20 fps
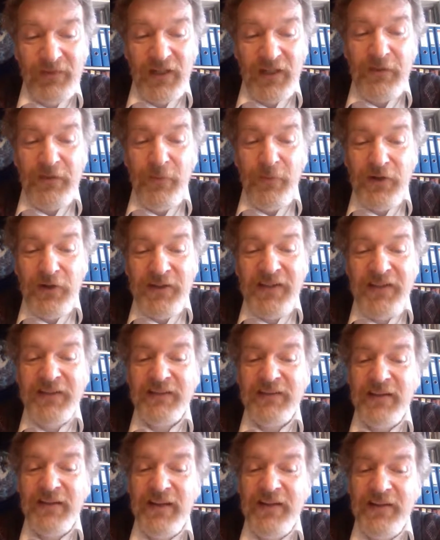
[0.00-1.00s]
Ich möchte
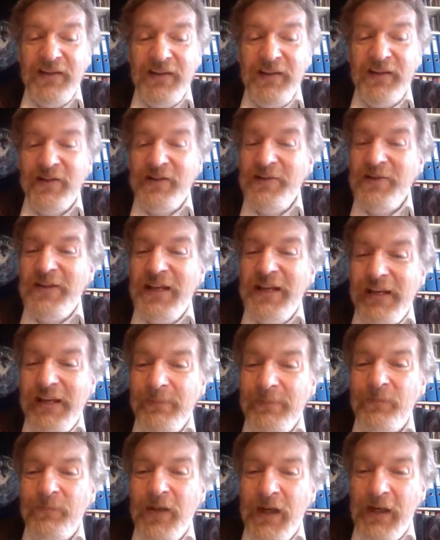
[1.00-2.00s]
Ihnen daher zu
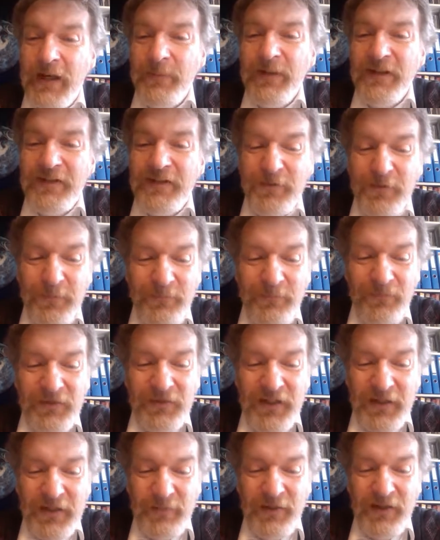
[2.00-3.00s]
jedem
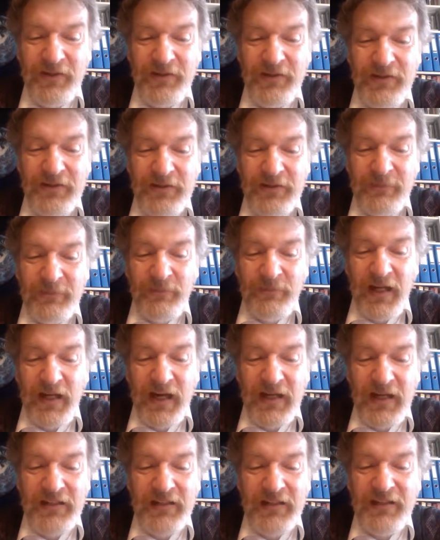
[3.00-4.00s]
Arbeitsgruppenthema
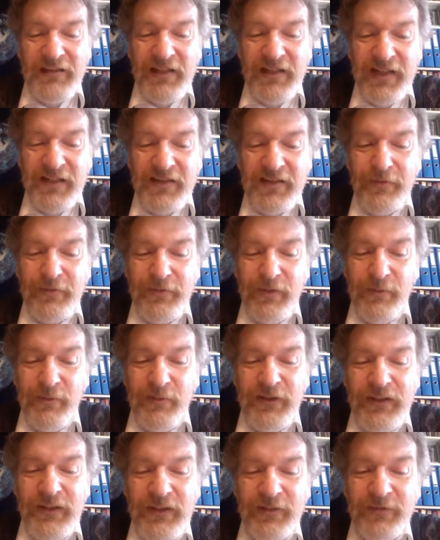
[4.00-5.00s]
einige Thesen
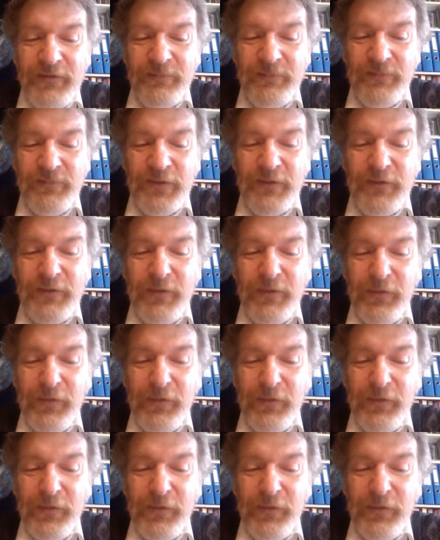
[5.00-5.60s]
formulieren und